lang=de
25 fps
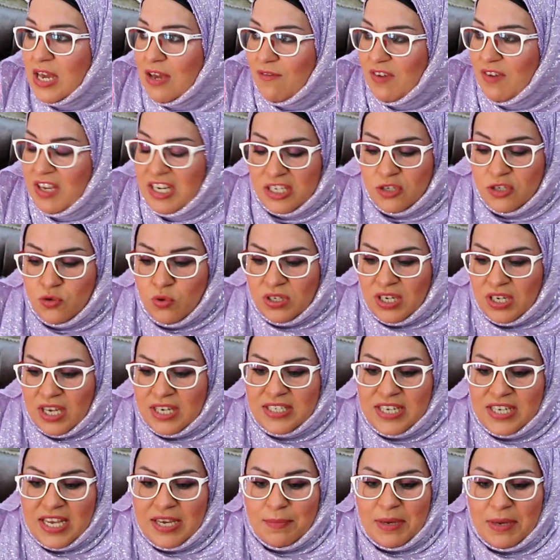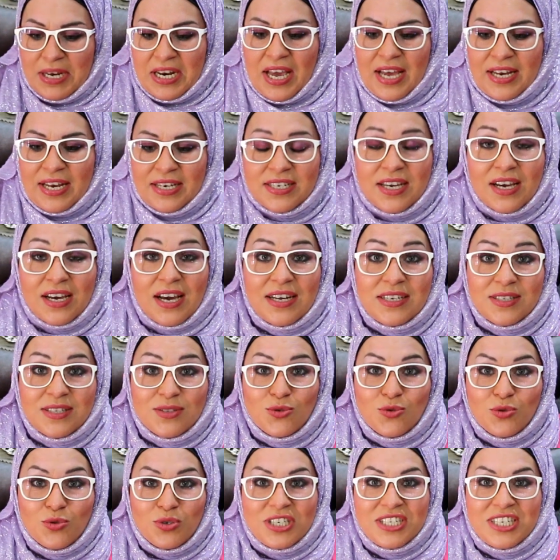Wenn ich nur dran denke, meine Hand da
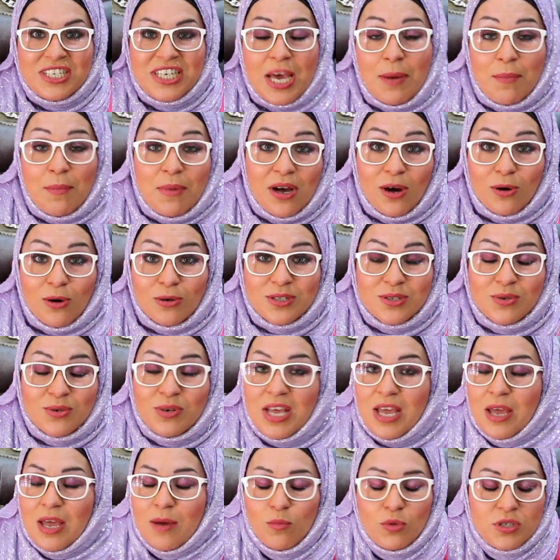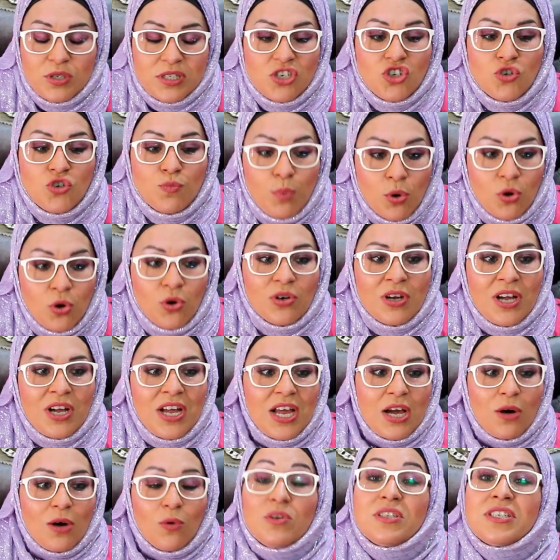reinzutun, die Därme rauszutun, muss ich spucken.
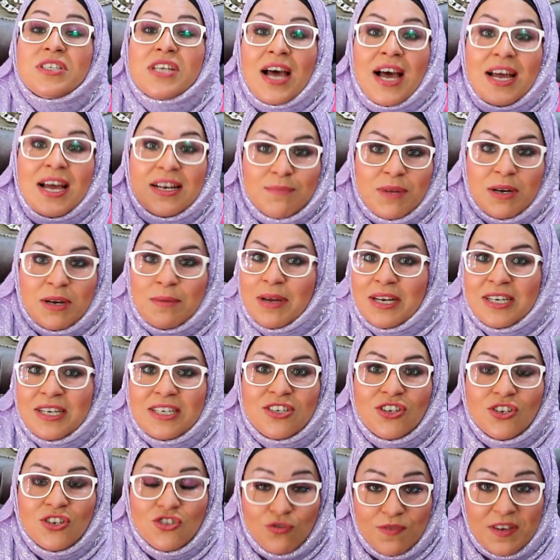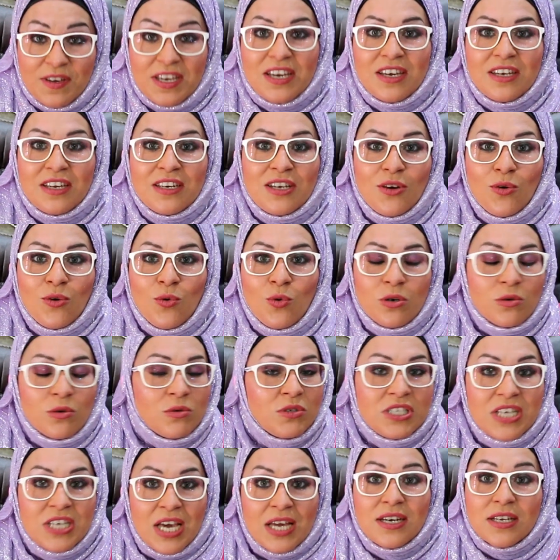Und da hat mein Mann die Schwägerin geholt
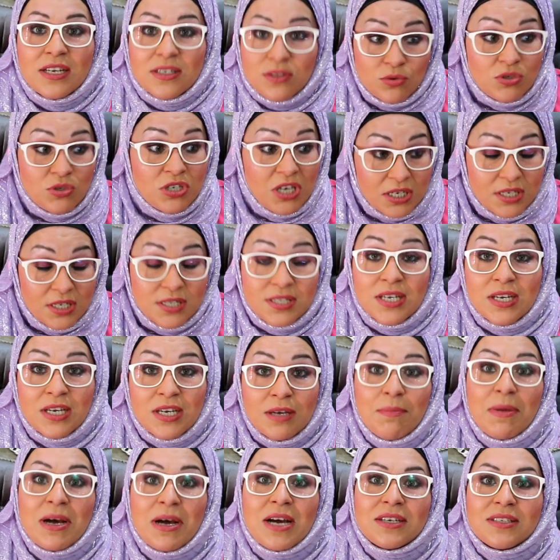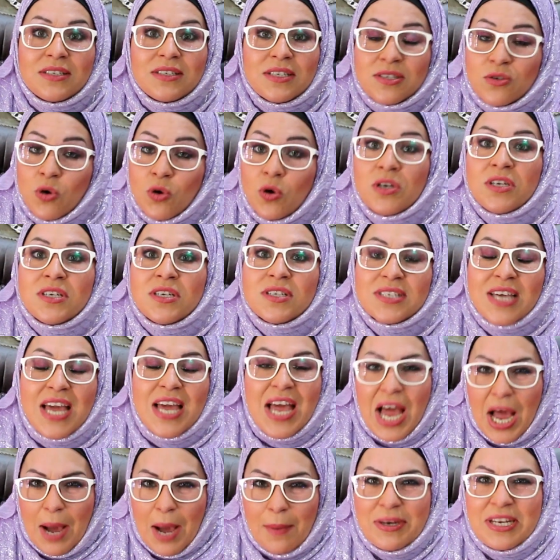und die hat, also die hat es dann gemacht, das konnte sie.
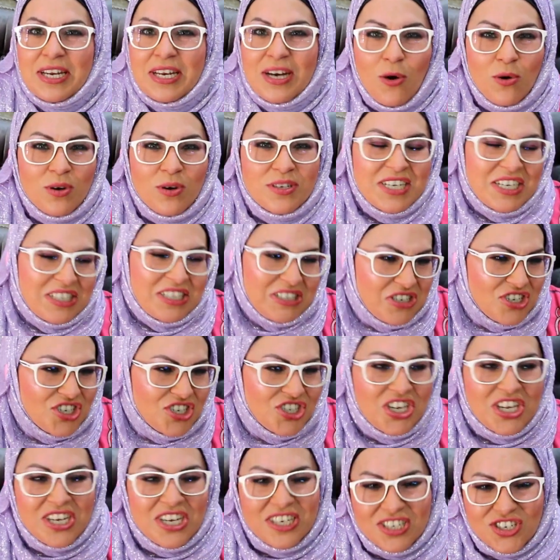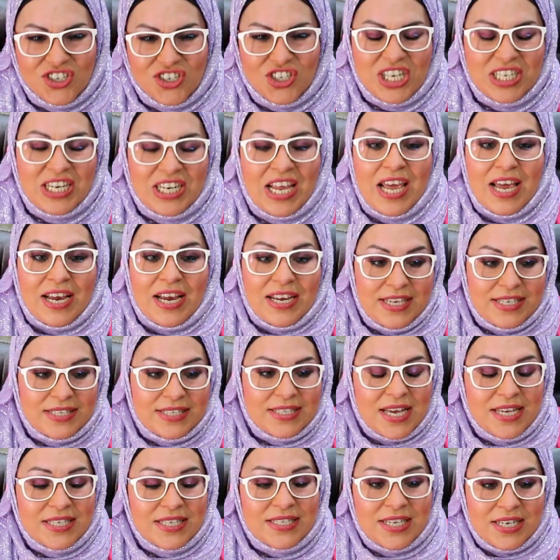Aber die hat auch gesagt, das stinkt, das stinkt. Ich
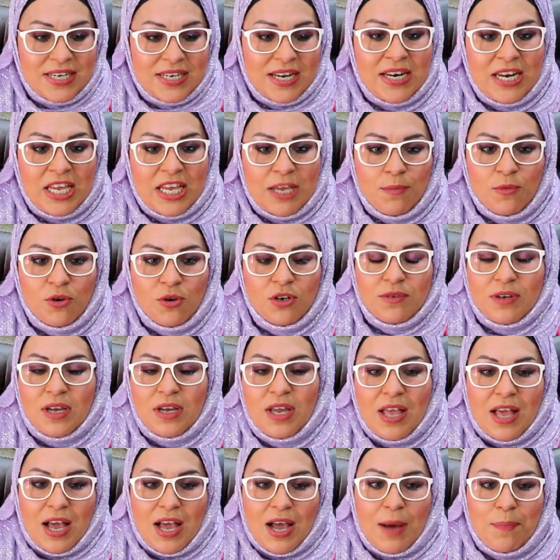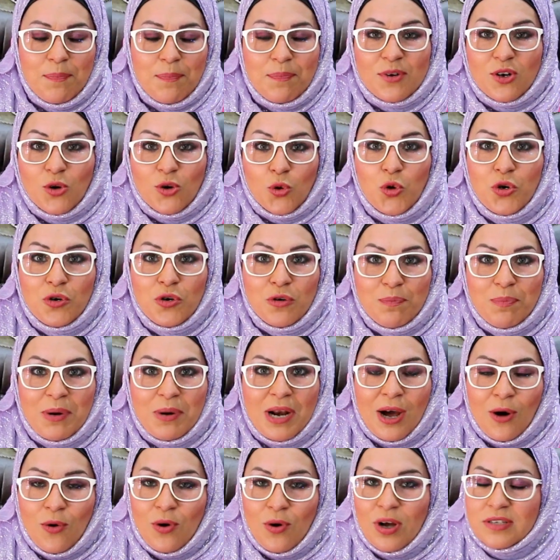saß dann daneben und habe grün und
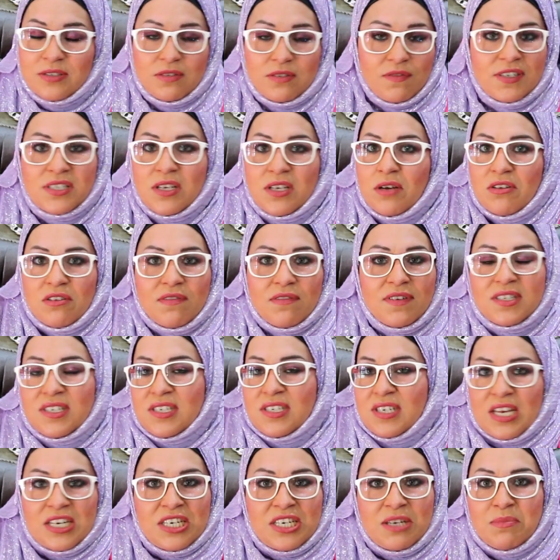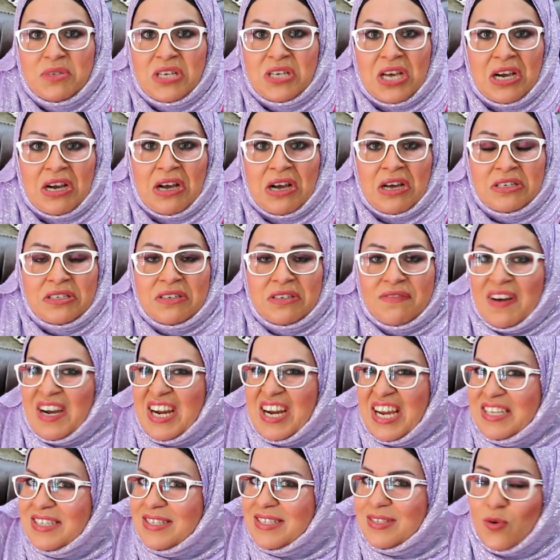blau, also ich weiß auch nicht, was ich an dem Tag hatte, war
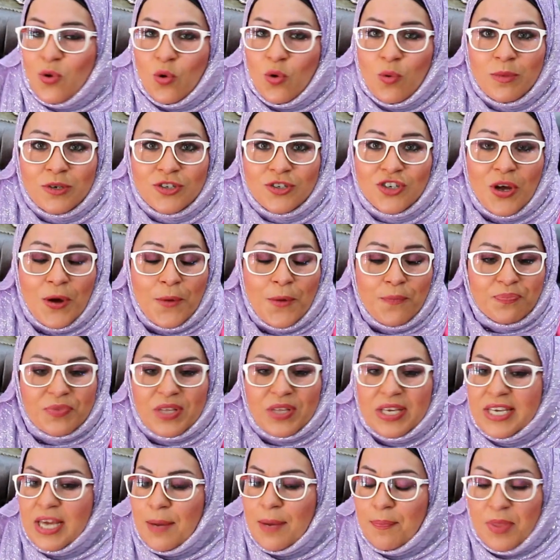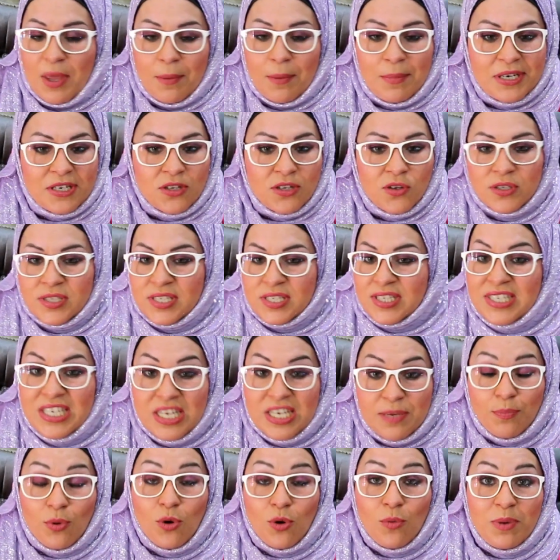ganz komisch. Ich habe damit sonst
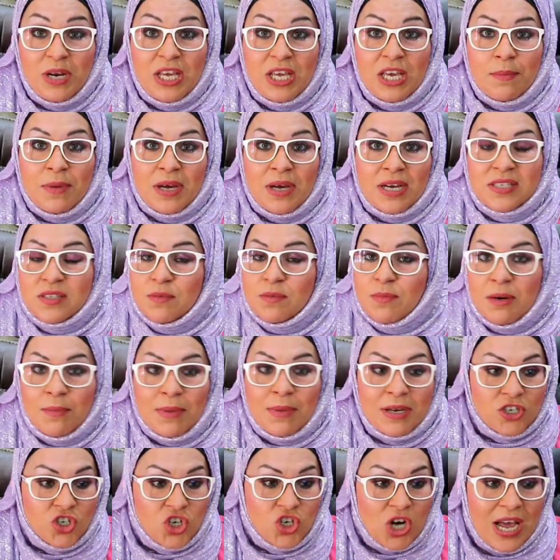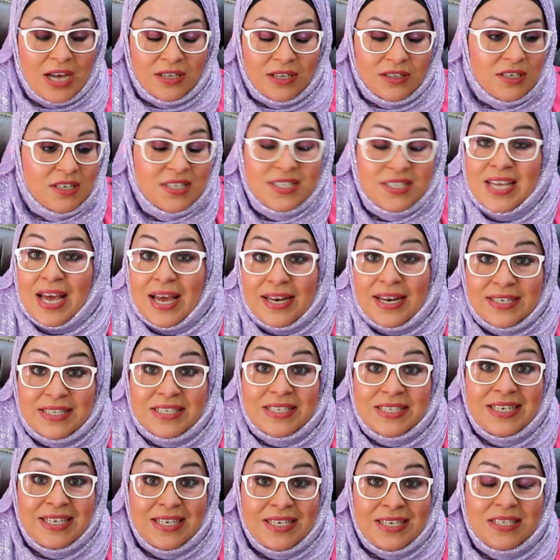nie Probleme. Also mein Mann schlachtet, das kann
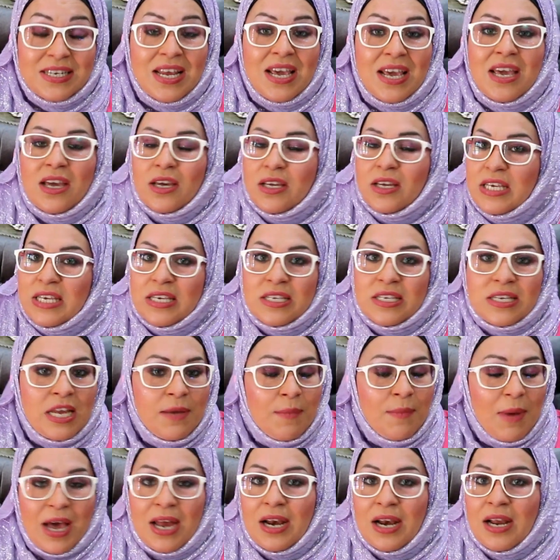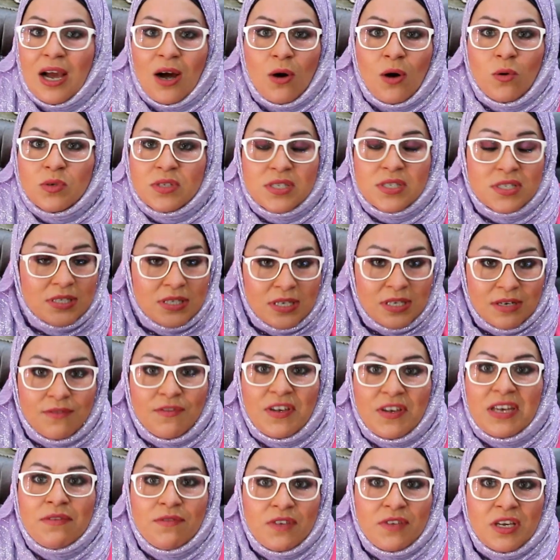ich nicht. Ich nehme alle aus, ne,
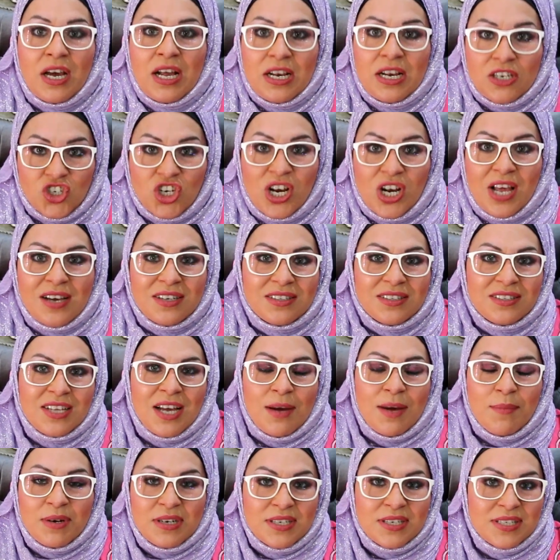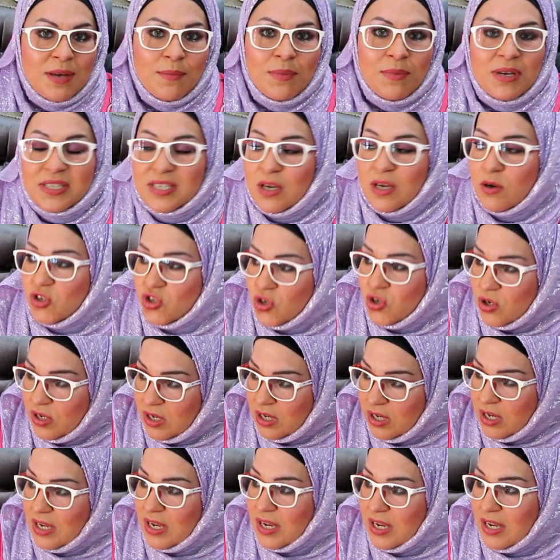wenn wir halt schlachten, aber das haben wir jetzt auch
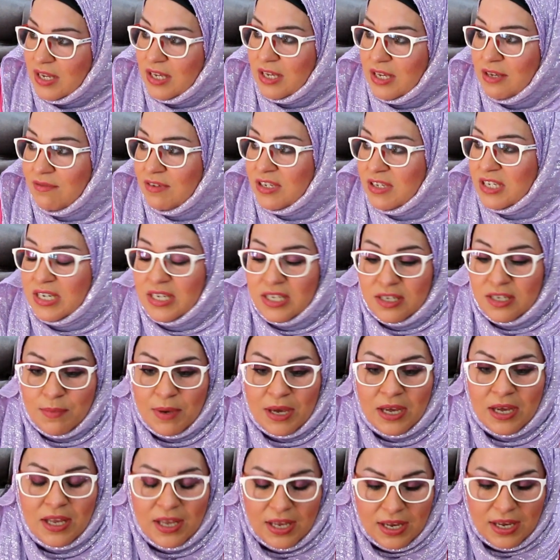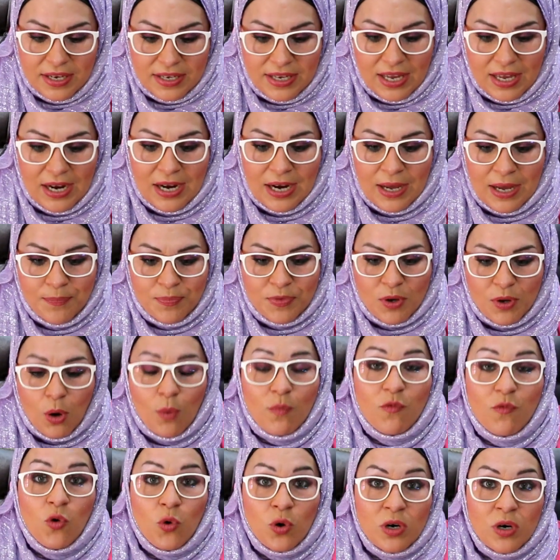schon ewig nicht mehr. Yalla.
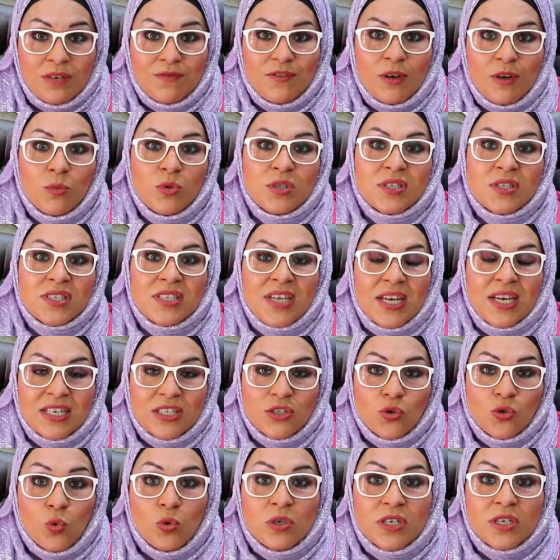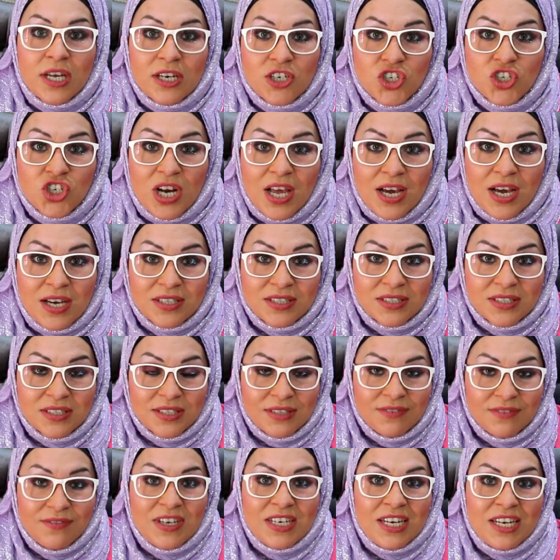Obwohl, wir mussten ja den Truthahn schlachten,
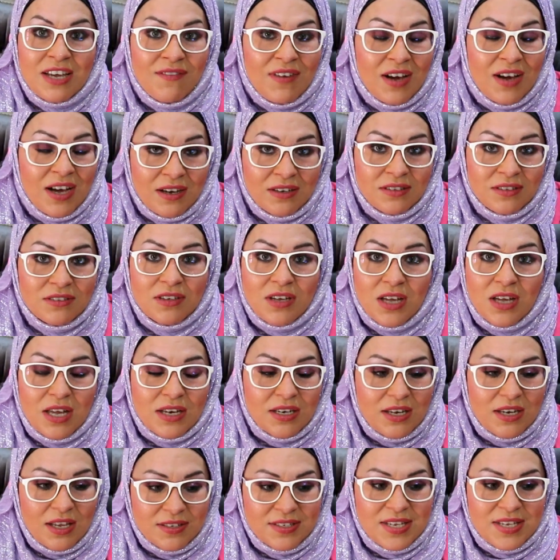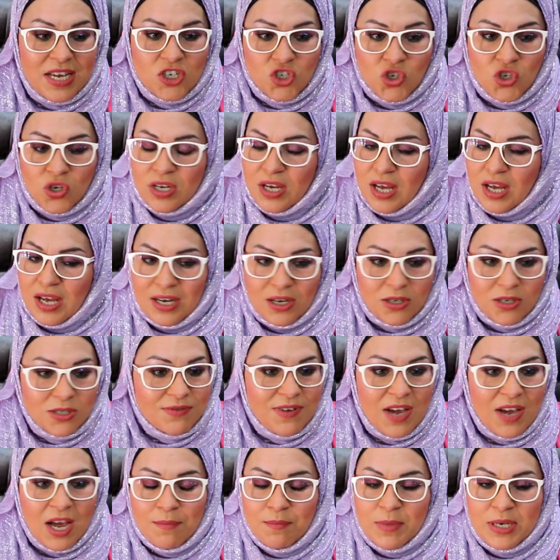ne? weil der war, der sah schon krank
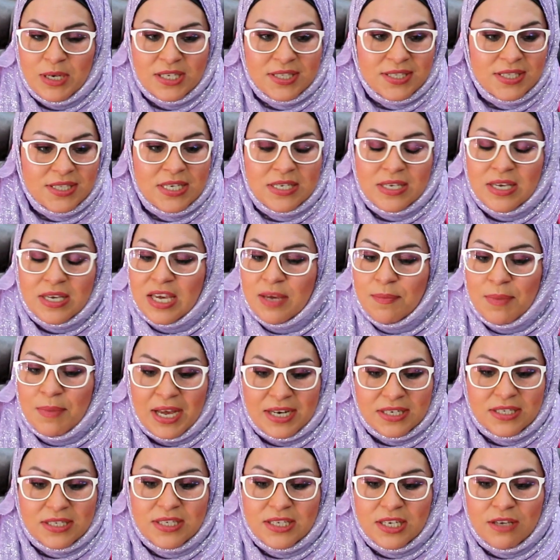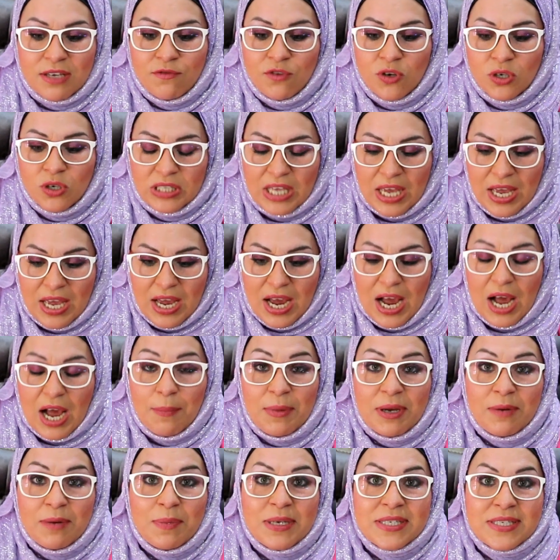aus. Wir haben Medizin gegeben, hat nicht gewirkt,
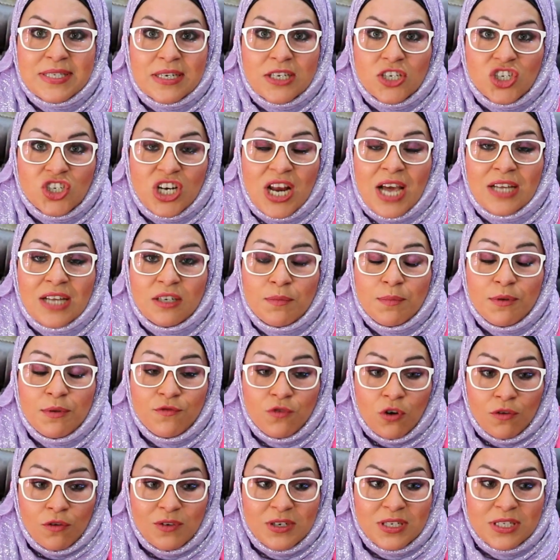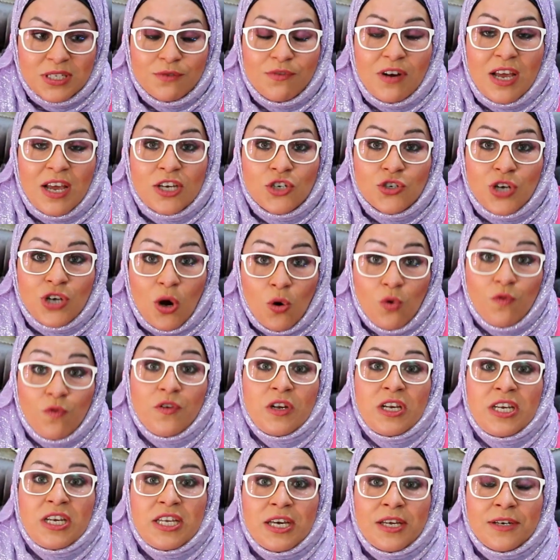haben ihn besser geschlachtet, bevor wir das Fleisch auch
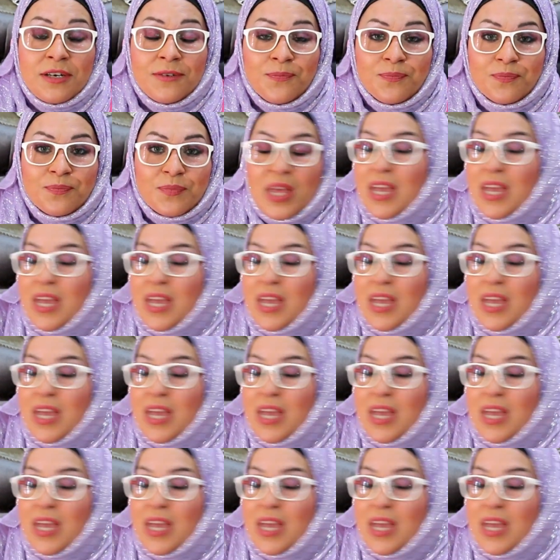verlieren.